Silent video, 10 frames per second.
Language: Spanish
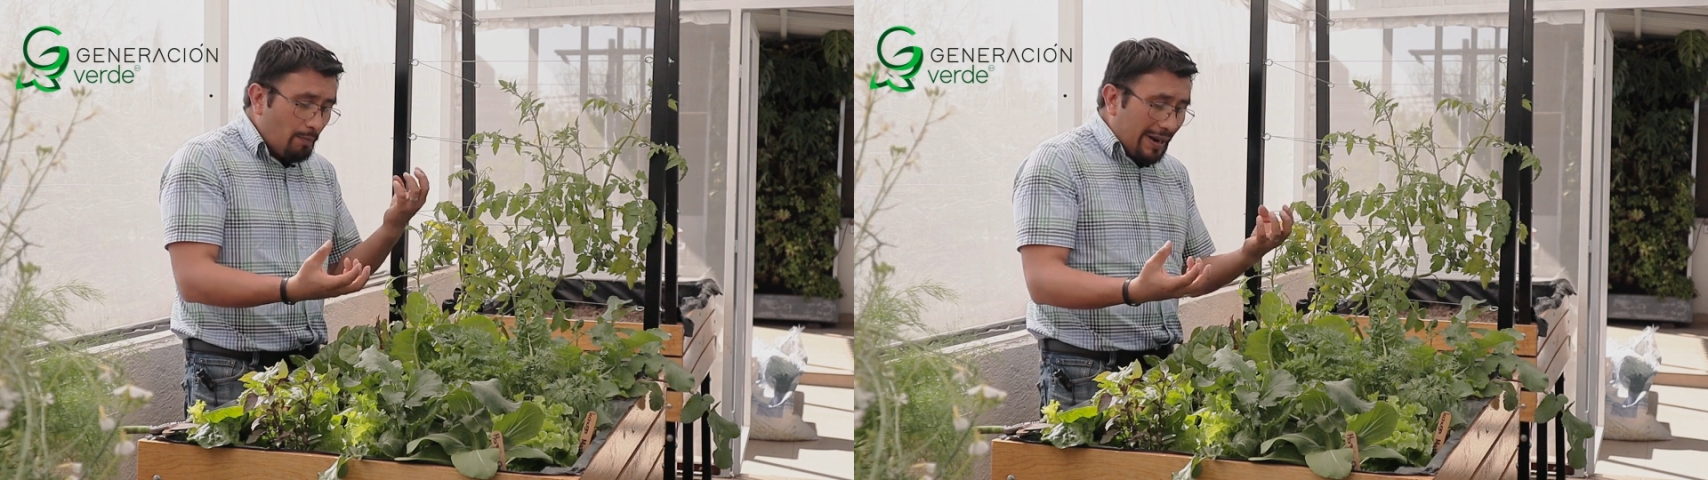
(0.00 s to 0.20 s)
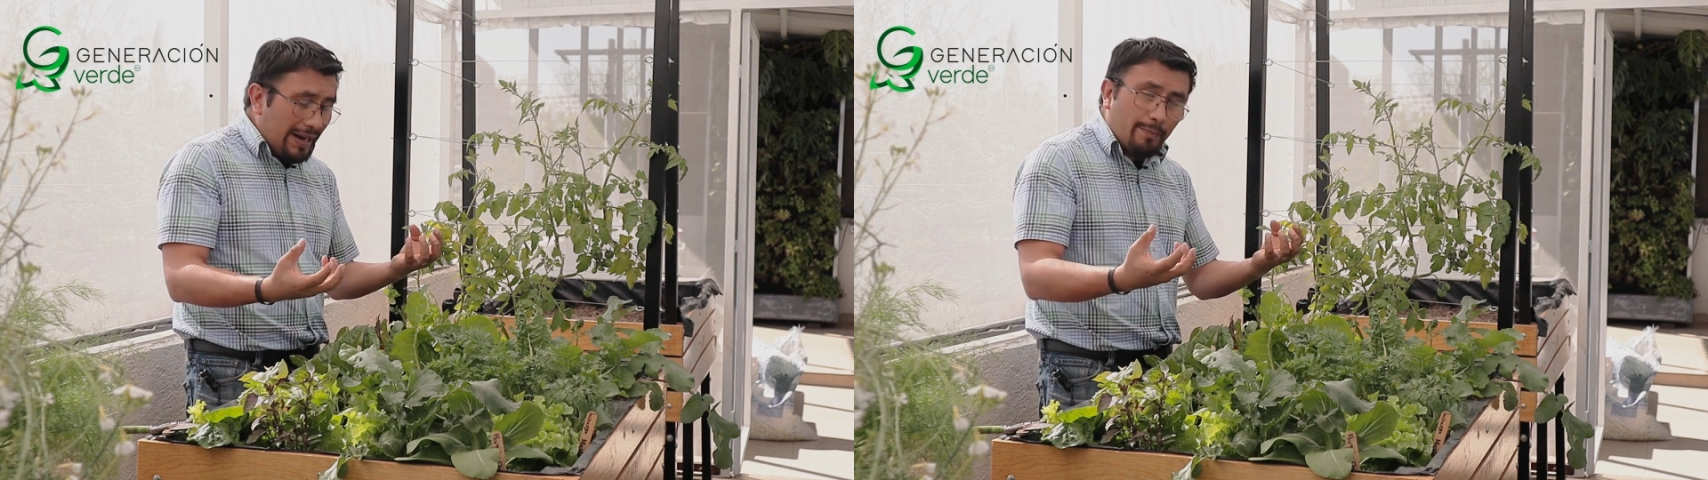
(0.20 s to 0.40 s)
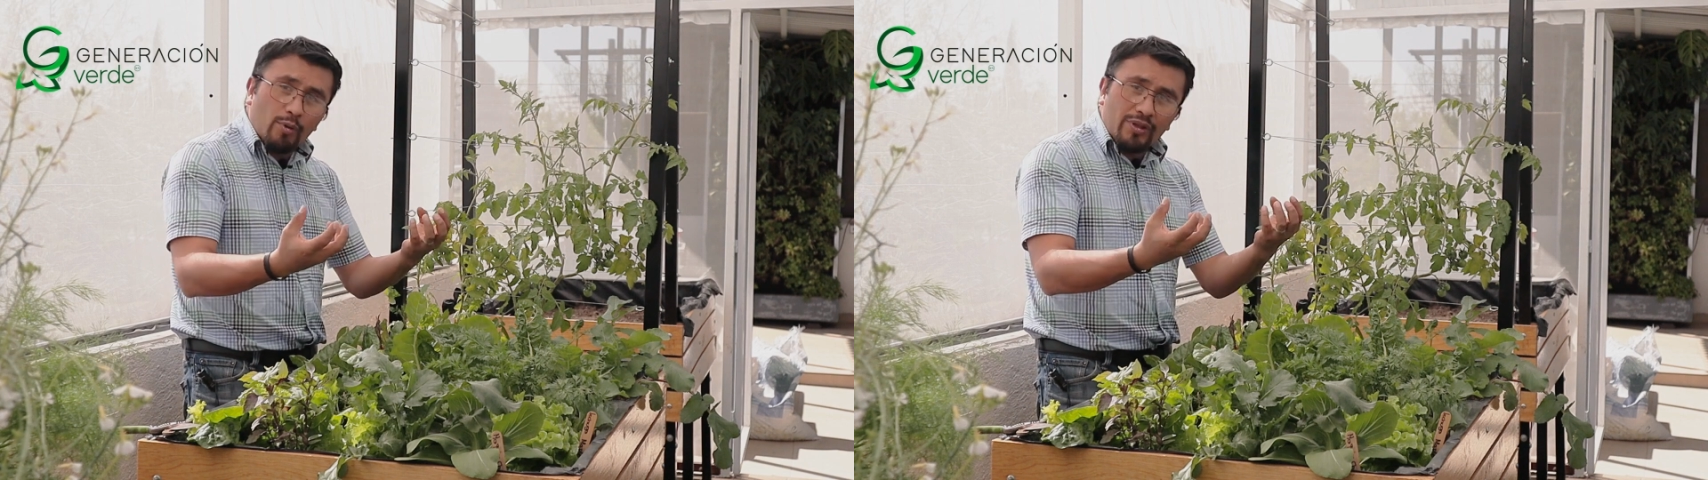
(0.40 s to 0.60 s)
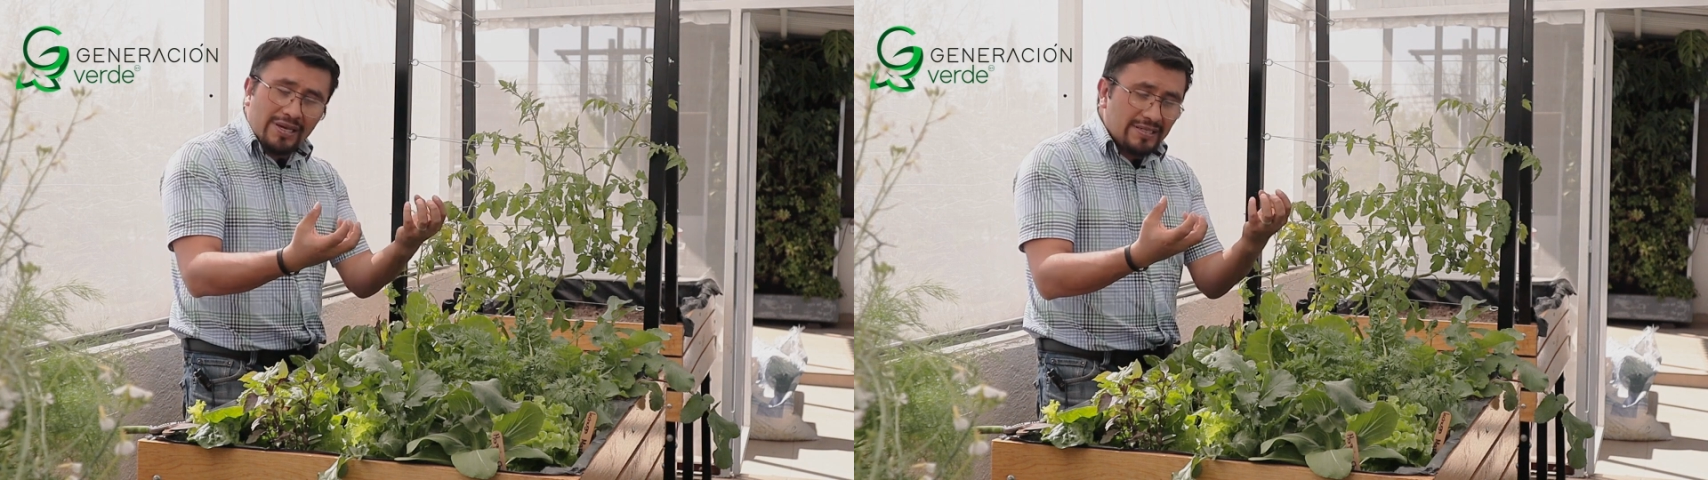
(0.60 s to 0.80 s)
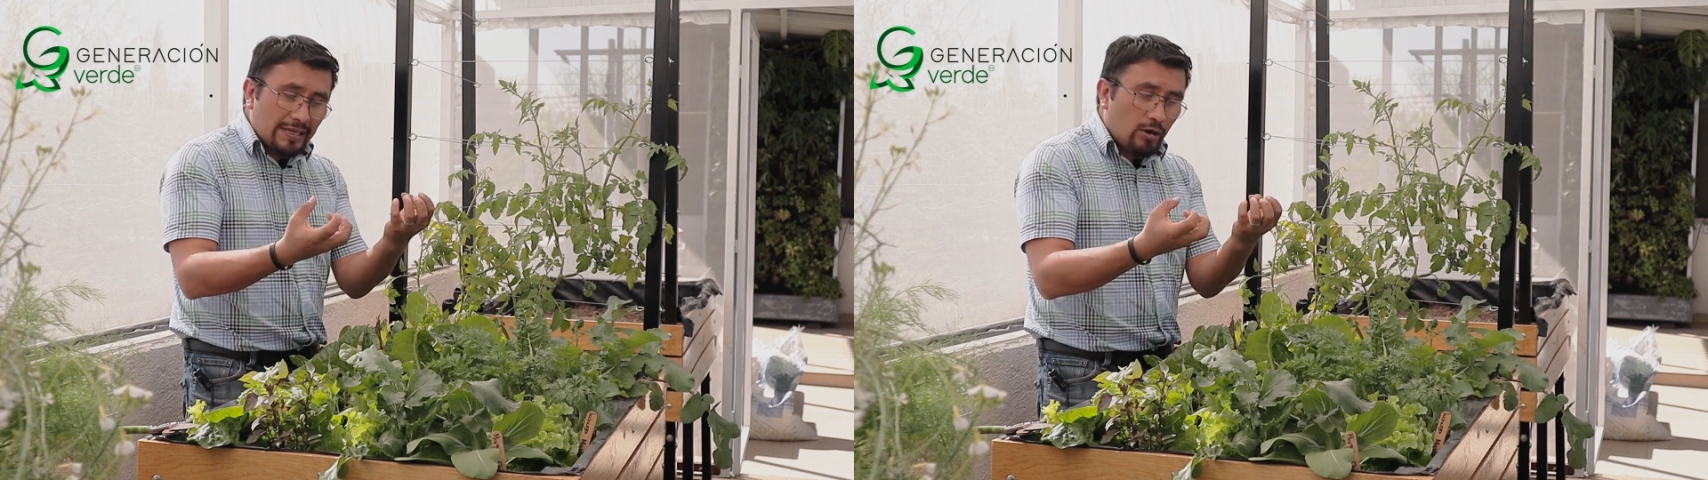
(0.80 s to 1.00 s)
van a
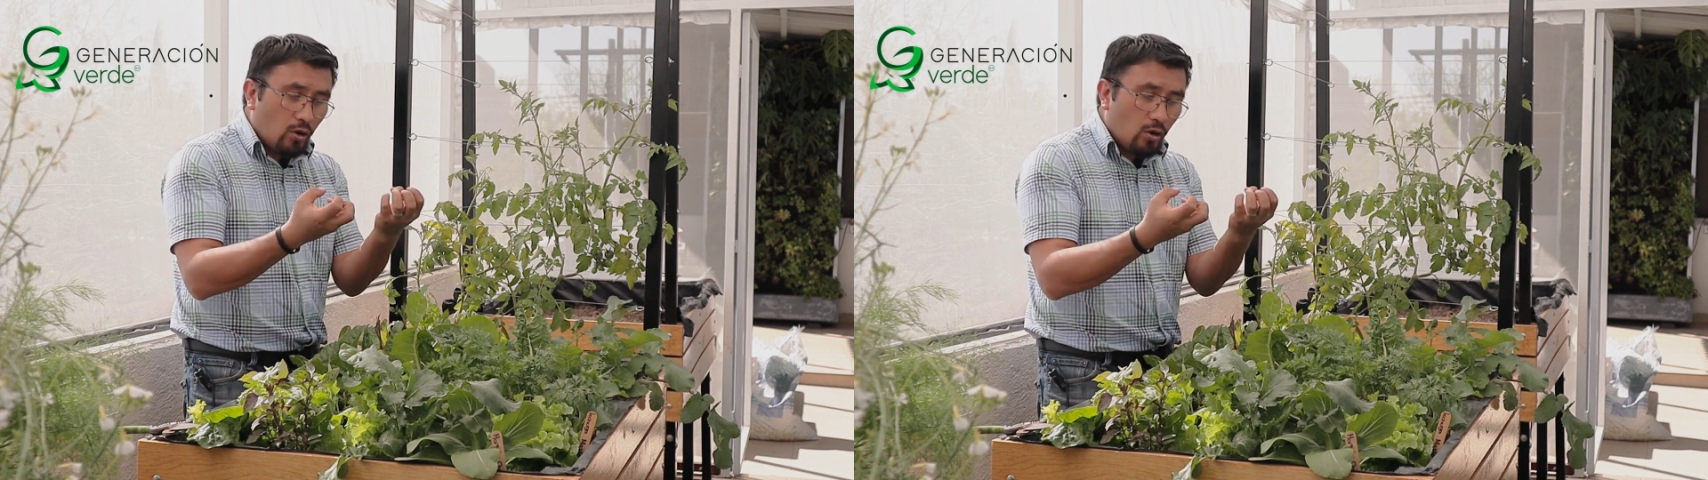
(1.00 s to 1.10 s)
poderse